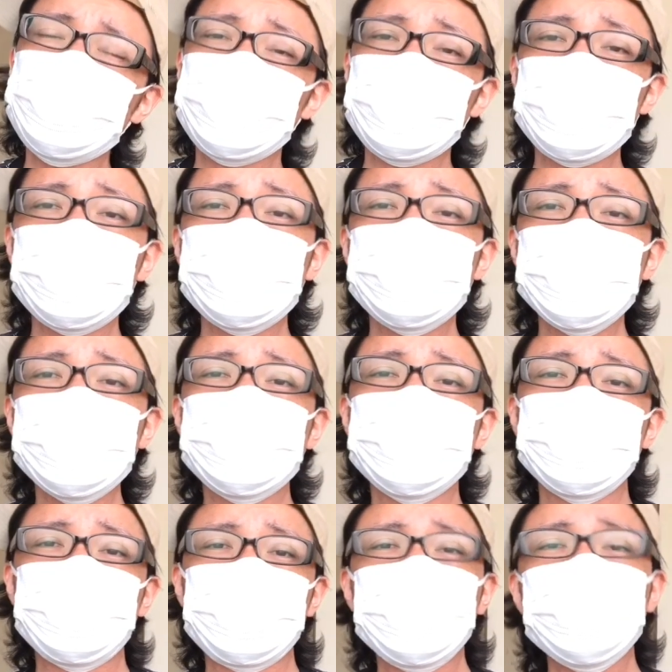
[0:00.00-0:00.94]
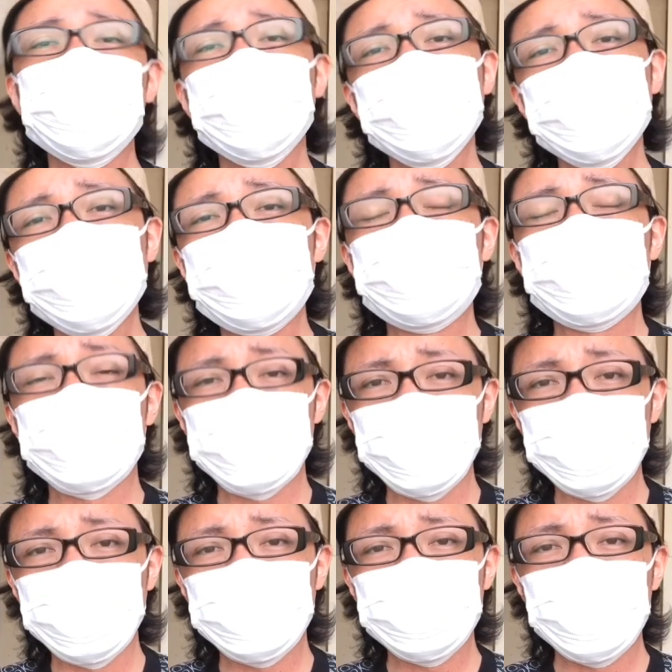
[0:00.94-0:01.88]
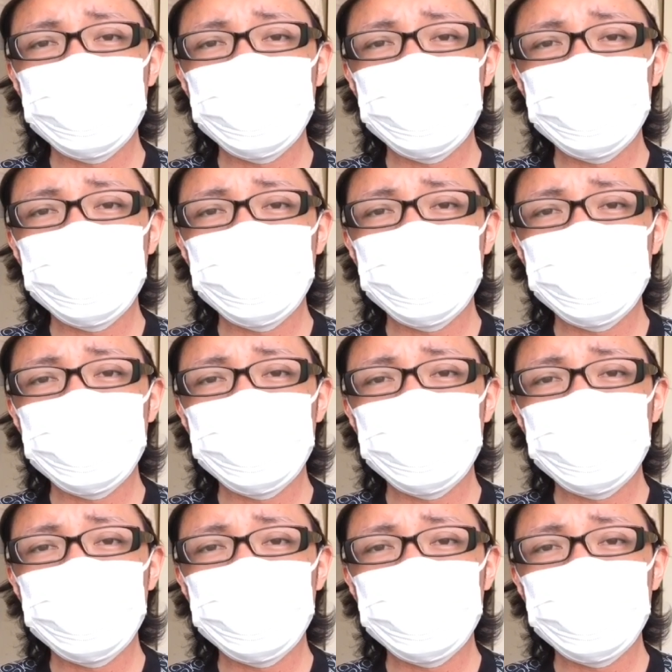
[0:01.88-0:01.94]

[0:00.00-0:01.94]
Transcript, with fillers: のドライアイの原因っていうのはね、